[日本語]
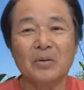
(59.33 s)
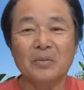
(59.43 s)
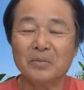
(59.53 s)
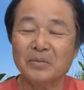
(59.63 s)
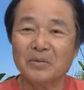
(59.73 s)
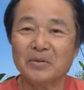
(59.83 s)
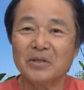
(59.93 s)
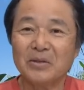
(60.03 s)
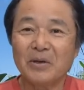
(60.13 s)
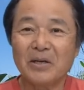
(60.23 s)
うん、
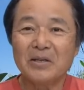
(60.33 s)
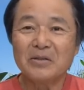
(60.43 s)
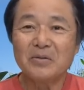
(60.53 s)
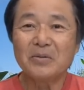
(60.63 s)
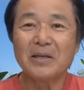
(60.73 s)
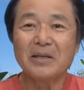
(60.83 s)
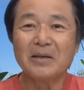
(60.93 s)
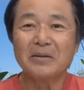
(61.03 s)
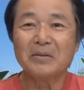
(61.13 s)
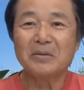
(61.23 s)
釣り場からしようかな